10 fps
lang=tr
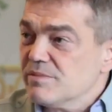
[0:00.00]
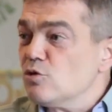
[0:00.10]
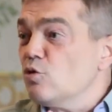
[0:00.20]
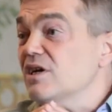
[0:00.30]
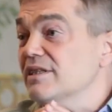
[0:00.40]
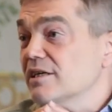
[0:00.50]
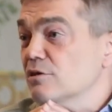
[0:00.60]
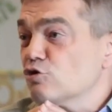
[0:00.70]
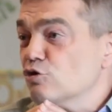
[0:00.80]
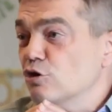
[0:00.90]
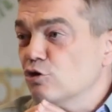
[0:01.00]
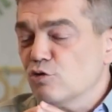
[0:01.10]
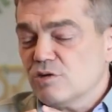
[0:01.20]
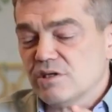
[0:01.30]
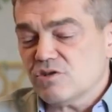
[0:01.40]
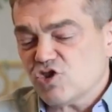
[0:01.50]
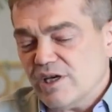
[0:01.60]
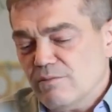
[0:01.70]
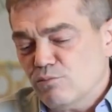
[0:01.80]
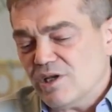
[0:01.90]
Bize o kadarını söylüyor. Çünkü siz
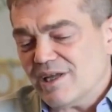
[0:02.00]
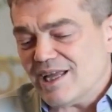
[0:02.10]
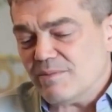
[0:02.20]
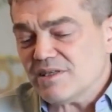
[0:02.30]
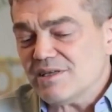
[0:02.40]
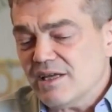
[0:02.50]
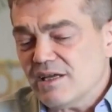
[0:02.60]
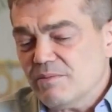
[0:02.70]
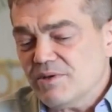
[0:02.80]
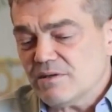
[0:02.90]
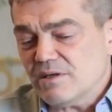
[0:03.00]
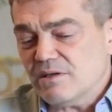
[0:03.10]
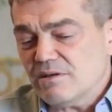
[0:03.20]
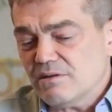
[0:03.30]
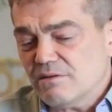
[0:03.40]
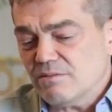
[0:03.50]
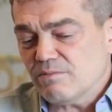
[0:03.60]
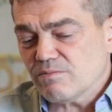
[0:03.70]
çayın buraya gelmesiyle ilgili bir e,